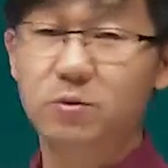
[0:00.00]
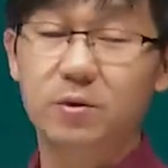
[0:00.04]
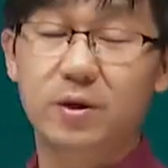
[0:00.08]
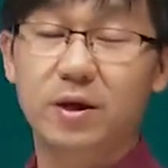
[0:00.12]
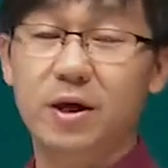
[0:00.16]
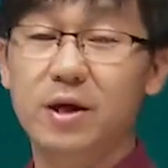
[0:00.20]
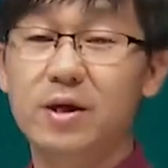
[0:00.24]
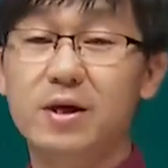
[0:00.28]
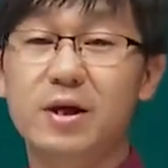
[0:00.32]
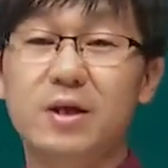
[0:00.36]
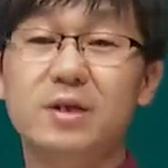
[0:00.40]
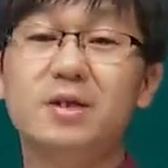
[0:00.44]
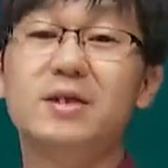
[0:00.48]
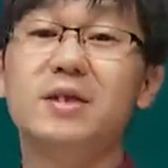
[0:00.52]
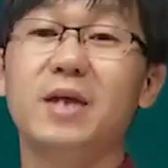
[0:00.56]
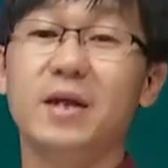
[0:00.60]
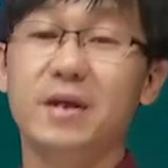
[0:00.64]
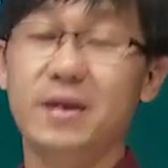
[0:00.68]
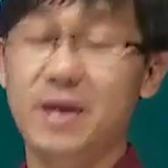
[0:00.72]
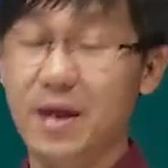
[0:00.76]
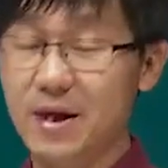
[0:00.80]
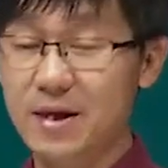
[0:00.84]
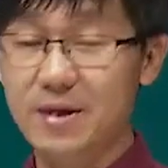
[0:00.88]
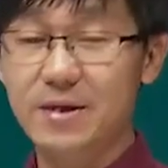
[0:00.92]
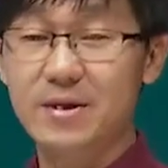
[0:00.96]
对来讲简
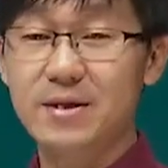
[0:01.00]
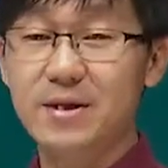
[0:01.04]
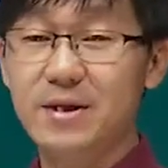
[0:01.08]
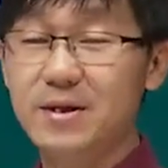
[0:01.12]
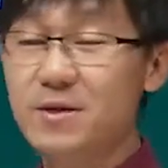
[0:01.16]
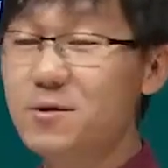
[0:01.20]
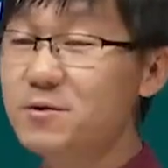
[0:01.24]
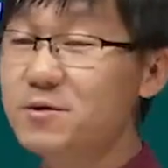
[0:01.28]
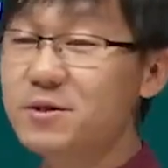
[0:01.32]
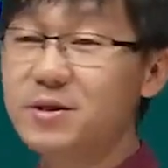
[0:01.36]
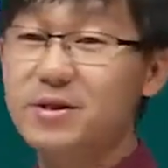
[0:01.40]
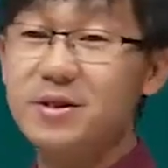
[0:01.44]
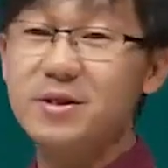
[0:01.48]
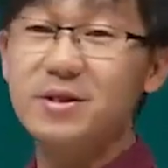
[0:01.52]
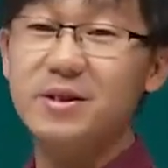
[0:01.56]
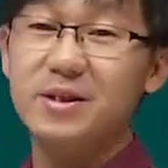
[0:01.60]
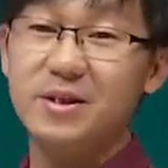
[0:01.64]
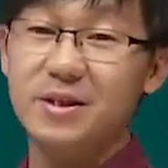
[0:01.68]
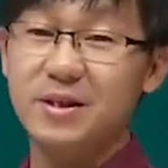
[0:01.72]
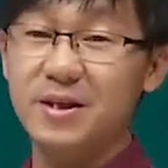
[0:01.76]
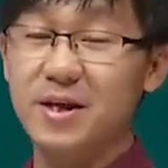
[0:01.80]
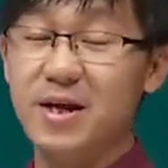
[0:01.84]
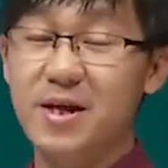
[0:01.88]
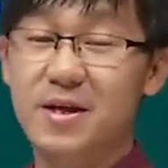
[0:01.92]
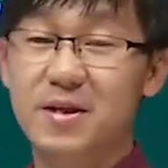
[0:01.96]
单一些，都是自
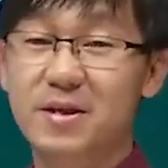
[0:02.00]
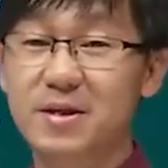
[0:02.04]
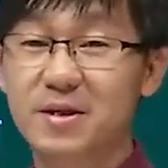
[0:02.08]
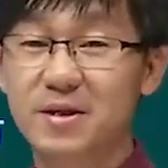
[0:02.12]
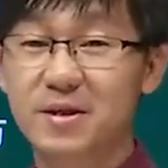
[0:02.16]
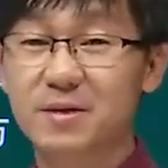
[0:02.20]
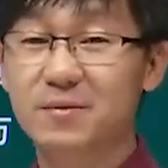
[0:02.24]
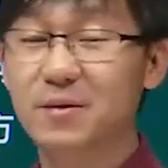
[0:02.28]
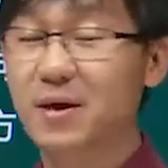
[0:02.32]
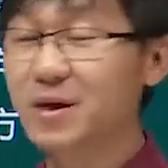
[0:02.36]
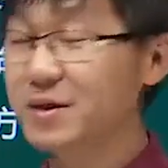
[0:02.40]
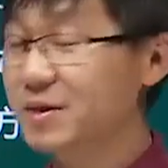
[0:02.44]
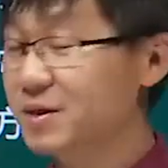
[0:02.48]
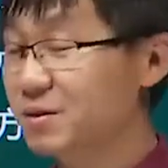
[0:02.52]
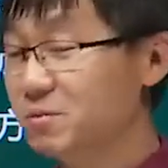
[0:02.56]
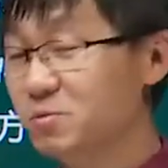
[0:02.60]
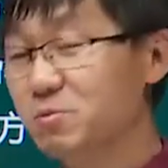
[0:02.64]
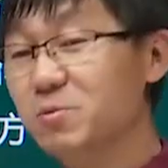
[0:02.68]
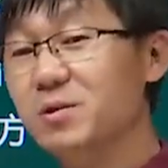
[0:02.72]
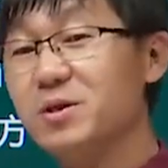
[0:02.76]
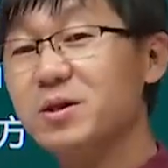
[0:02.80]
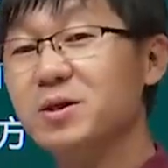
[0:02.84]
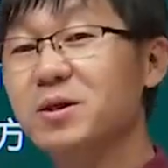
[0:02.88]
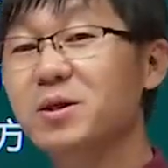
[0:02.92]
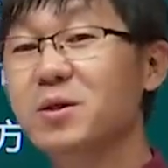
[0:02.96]
己人，是吧？只不
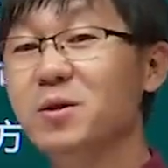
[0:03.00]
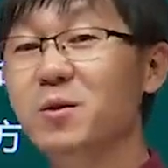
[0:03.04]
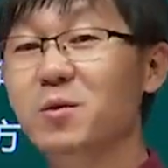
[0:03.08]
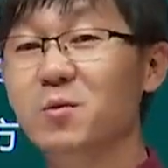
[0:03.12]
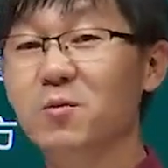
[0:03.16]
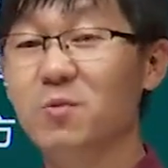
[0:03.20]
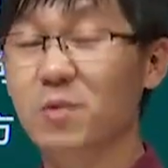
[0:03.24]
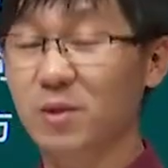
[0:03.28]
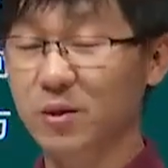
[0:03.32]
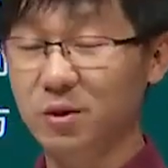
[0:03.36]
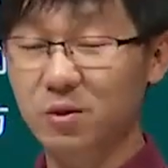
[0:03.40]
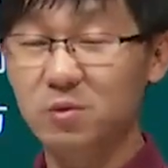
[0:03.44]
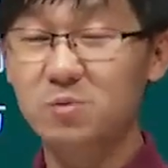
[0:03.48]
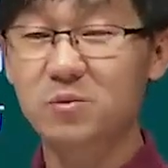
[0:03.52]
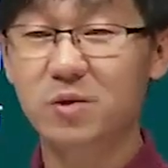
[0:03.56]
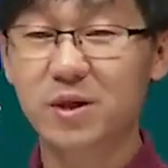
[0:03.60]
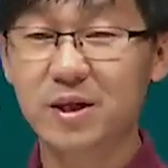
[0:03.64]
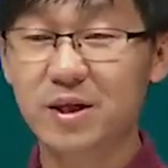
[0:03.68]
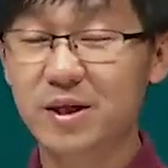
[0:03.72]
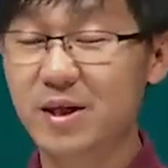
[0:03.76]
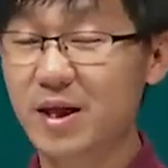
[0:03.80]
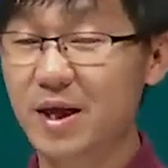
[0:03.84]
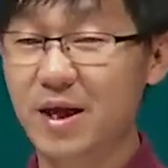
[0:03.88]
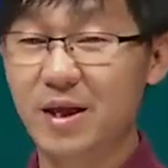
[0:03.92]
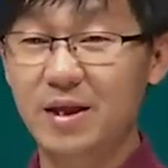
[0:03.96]
过是我的多
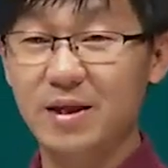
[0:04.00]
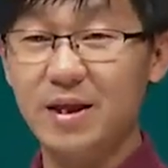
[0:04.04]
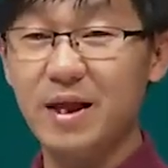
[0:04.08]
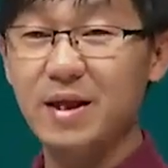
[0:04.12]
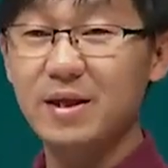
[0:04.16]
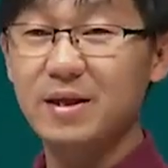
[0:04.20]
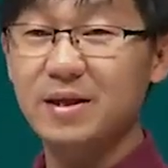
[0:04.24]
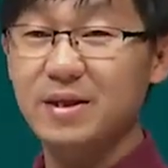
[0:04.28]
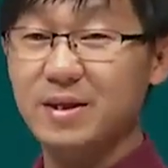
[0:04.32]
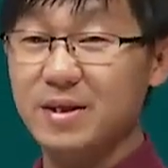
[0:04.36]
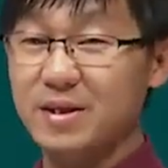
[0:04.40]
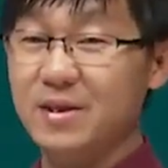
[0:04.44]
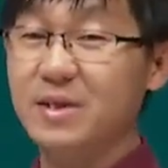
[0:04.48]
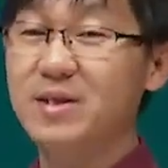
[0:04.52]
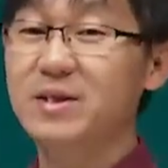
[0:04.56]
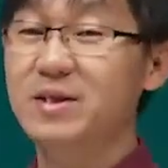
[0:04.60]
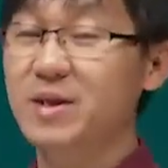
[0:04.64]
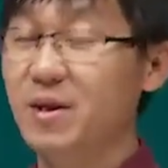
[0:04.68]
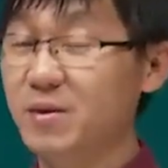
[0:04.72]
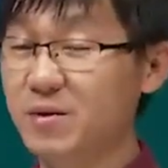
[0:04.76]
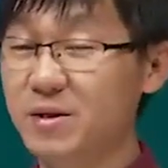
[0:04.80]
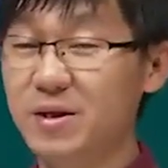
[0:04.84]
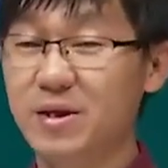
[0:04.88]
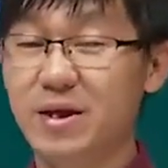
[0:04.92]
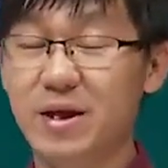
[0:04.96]
一点，你的
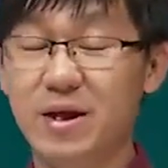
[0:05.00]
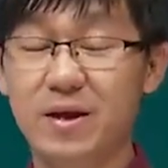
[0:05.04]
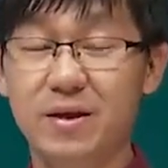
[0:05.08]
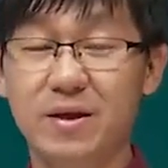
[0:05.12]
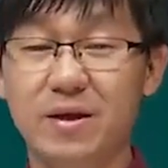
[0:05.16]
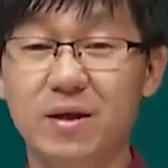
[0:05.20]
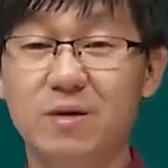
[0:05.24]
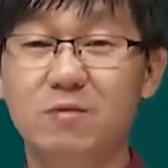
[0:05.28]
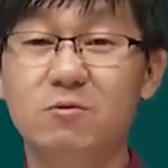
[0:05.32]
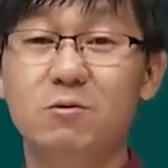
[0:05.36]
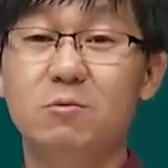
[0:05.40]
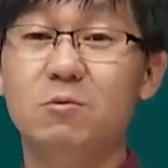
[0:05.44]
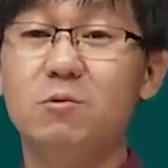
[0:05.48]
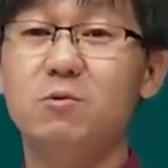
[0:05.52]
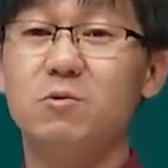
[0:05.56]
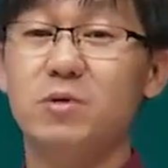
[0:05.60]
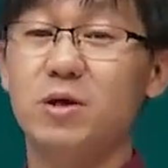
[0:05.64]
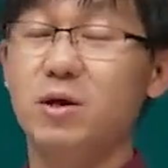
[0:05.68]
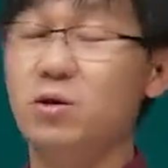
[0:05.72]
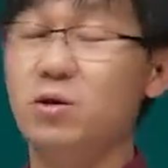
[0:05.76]
少一点啊，我们互